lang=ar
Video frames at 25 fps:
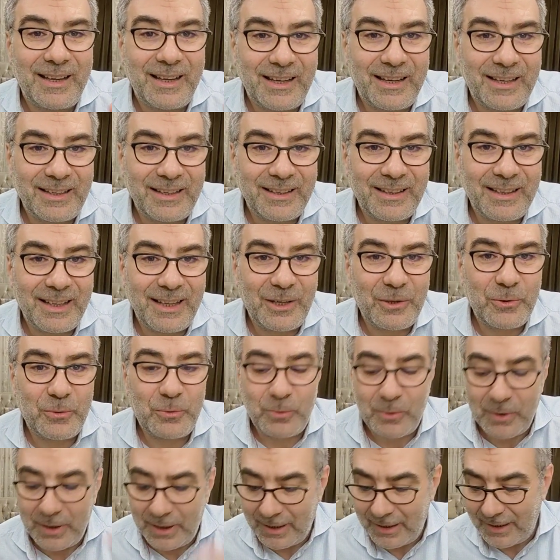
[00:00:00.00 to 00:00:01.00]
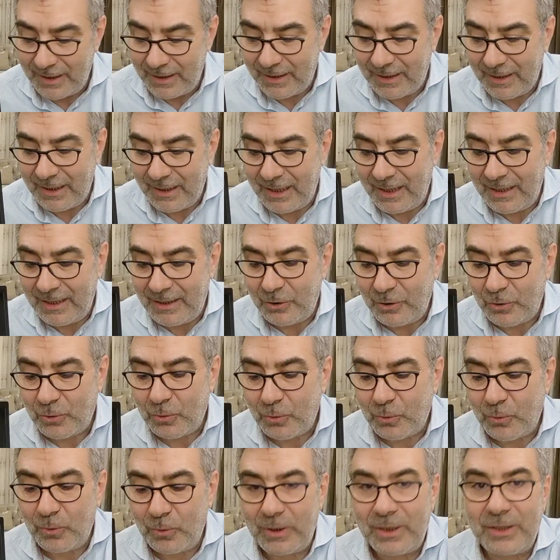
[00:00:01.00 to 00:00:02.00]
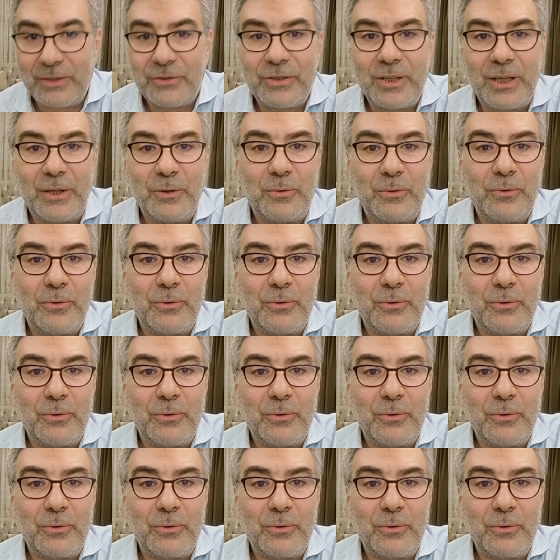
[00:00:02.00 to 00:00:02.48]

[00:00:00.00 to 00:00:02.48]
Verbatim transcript: الله خالق كل شيء